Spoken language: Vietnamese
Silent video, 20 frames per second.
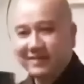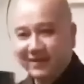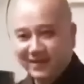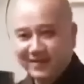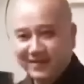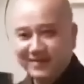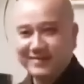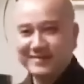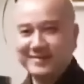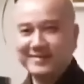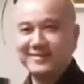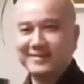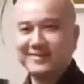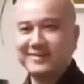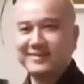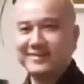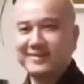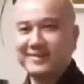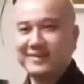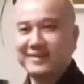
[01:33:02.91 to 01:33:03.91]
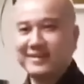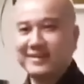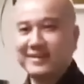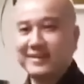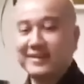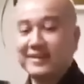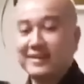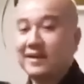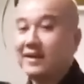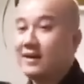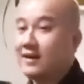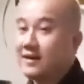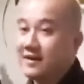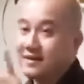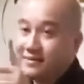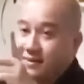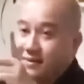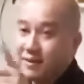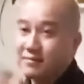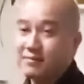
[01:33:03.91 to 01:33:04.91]
thôi.
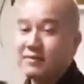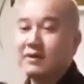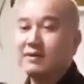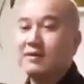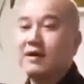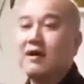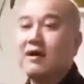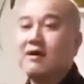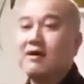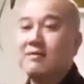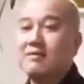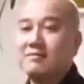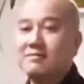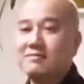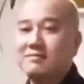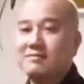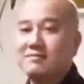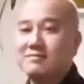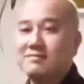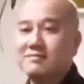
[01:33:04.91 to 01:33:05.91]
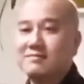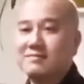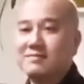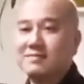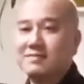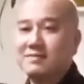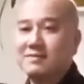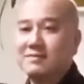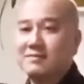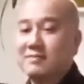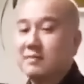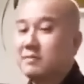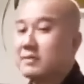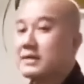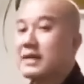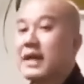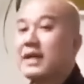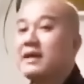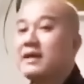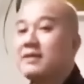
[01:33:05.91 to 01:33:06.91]
Hư không này có không? Mà
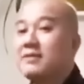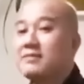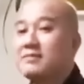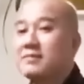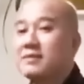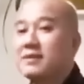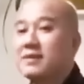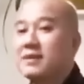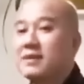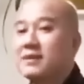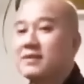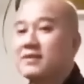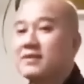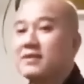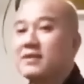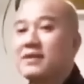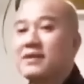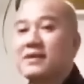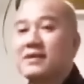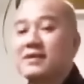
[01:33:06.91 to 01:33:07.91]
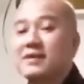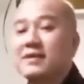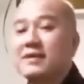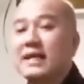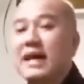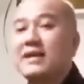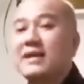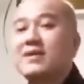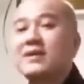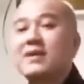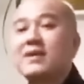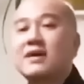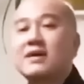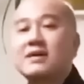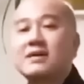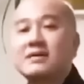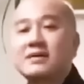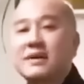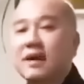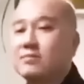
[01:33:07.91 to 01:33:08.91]
mình thấy không? Đã nói là
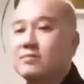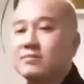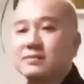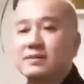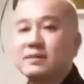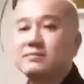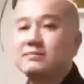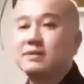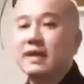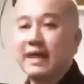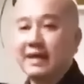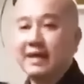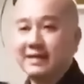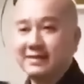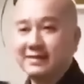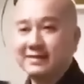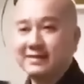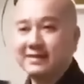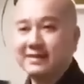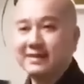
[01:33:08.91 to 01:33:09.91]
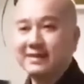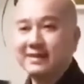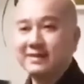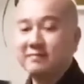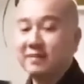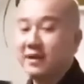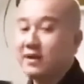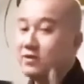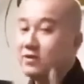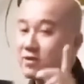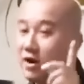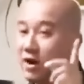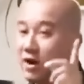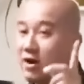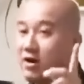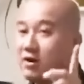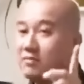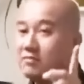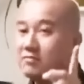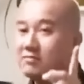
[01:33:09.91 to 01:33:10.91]
hư không sao mình thấy? Mà nó có
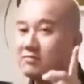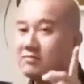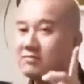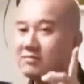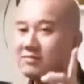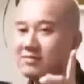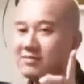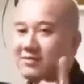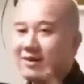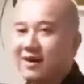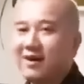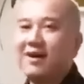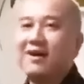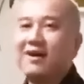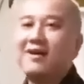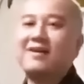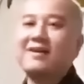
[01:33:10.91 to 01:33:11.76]
không? Có.